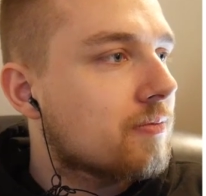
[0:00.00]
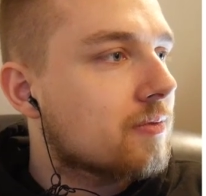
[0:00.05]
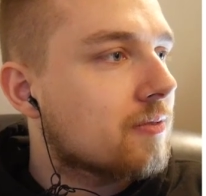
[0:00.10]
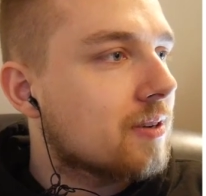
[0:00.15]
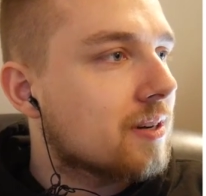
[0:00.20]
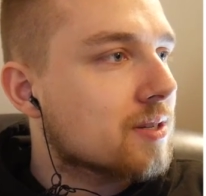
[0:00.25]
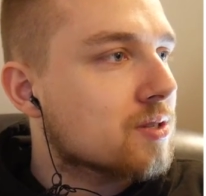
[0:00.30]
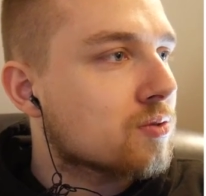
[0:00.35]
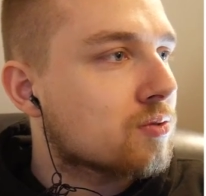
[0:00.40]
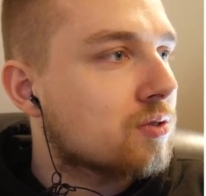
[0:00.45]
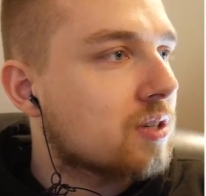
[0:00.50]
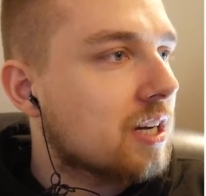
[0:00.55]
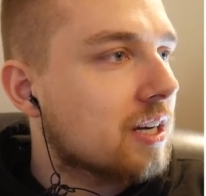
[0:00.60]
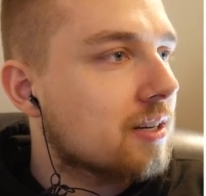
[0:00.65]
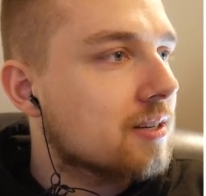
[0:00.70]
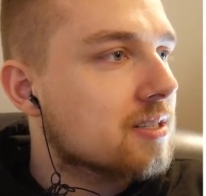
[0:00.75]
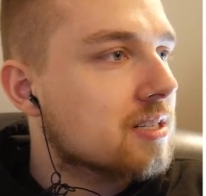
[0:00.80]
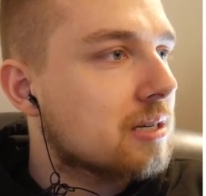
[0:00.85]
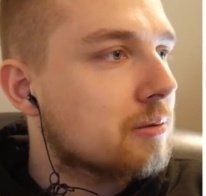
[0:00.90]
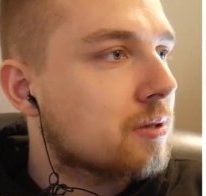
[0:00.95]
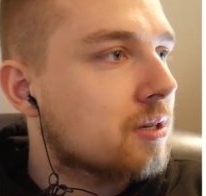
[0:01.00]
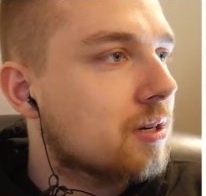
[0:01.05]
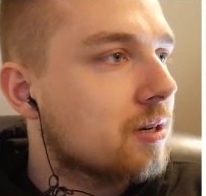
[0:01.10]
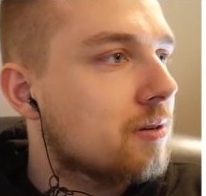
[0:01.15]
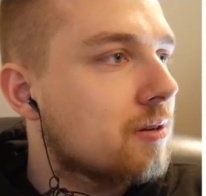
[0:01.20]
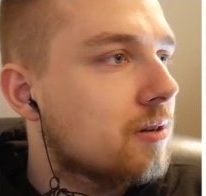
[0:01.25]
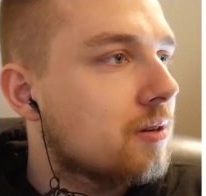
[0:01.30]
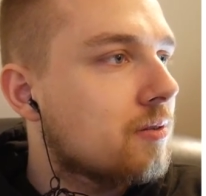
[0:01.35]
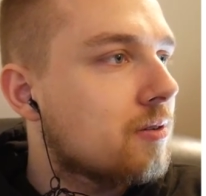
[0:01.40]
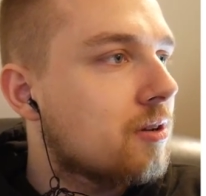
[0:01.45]
Weil das so flach ist, aber.
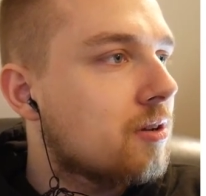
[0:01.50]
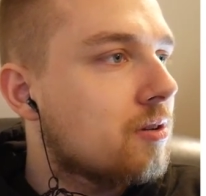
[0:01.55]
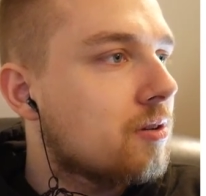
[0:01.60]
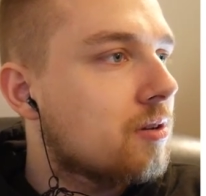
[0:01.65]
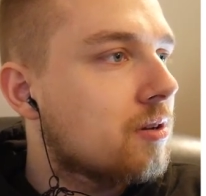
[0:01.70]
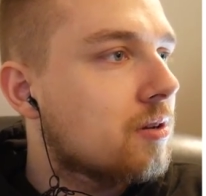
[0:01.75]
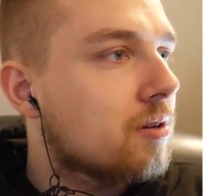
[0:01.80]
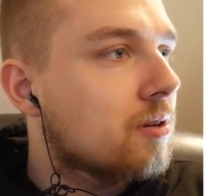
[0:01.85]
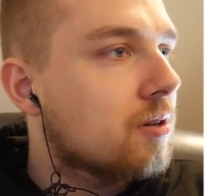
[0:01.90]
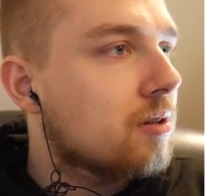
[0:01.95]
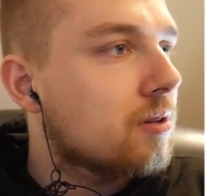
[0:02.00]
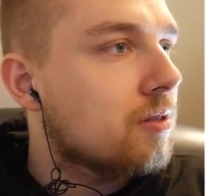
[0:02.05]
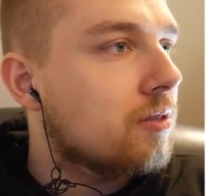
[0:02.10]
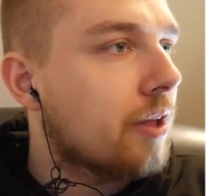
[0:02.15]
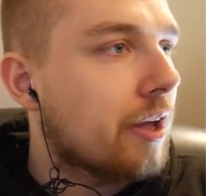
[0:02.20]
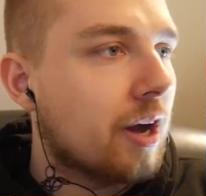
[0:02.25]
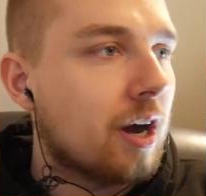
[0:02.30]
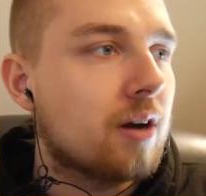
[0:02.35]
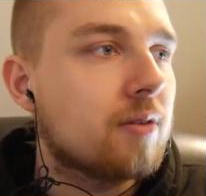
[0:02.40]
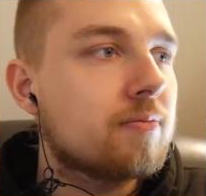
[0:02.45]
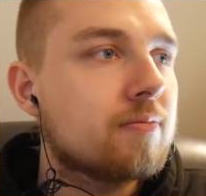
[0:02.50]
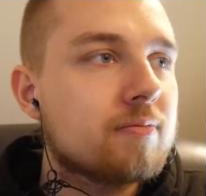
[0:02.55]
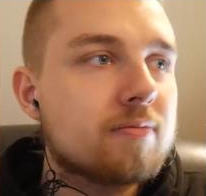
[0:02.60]
Naja.